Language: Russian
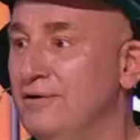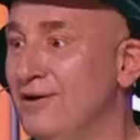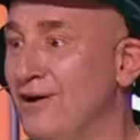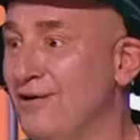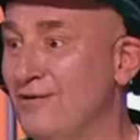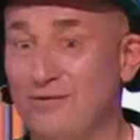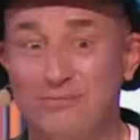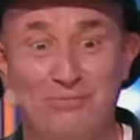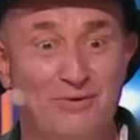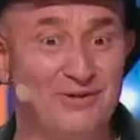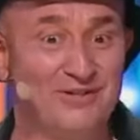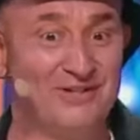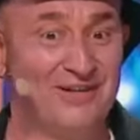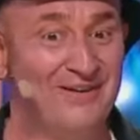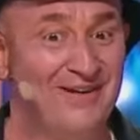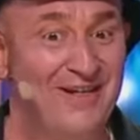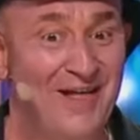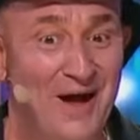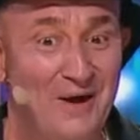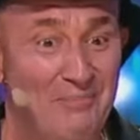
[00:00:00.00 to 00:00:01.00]
Я говорю,
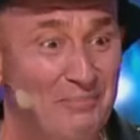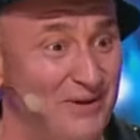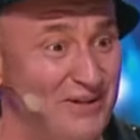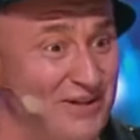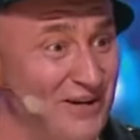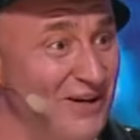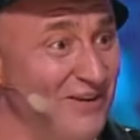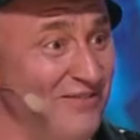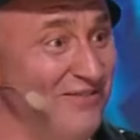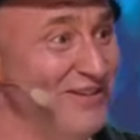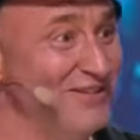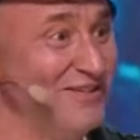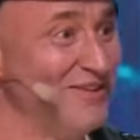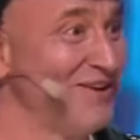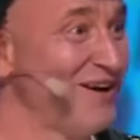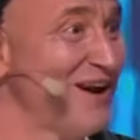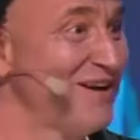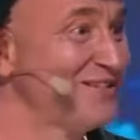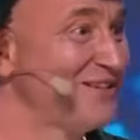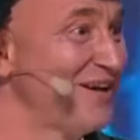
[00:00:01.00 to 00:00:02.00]
просто по
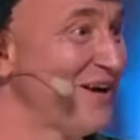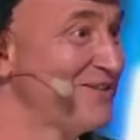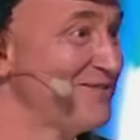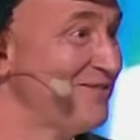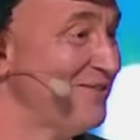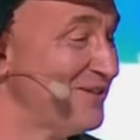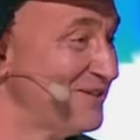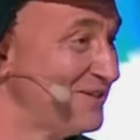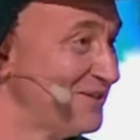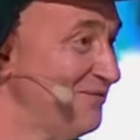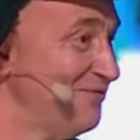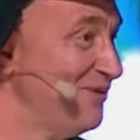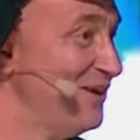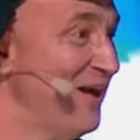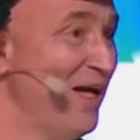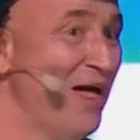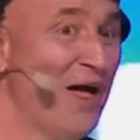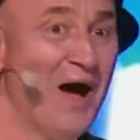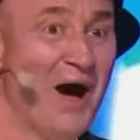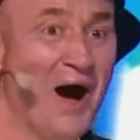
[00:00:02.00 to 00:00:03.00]
телевизору рассказывали, что вы
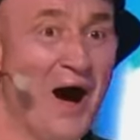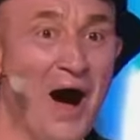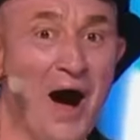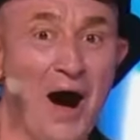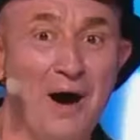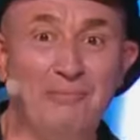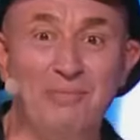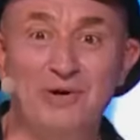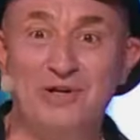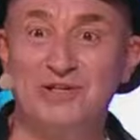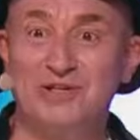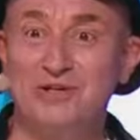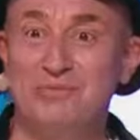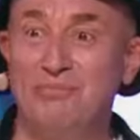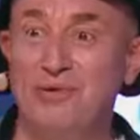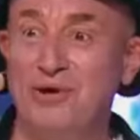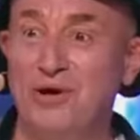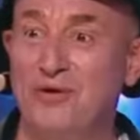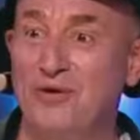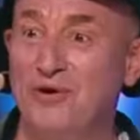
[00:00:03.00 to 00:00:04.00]
обычно
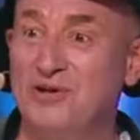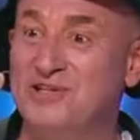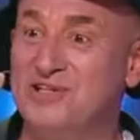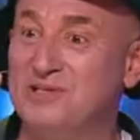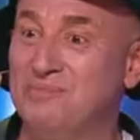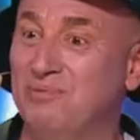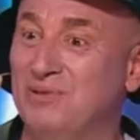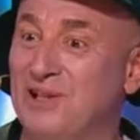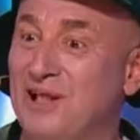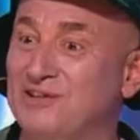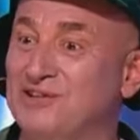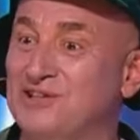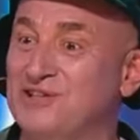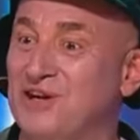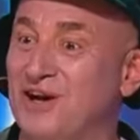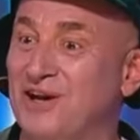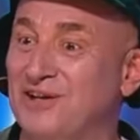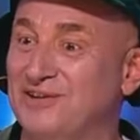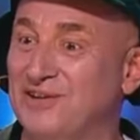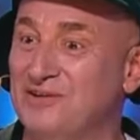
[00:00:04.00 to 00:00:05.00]
приходите с
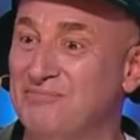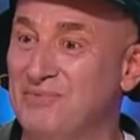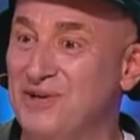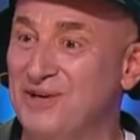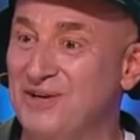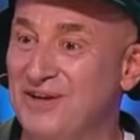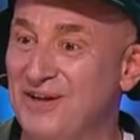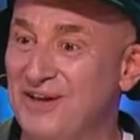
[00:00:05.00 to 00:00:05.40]
планшетами.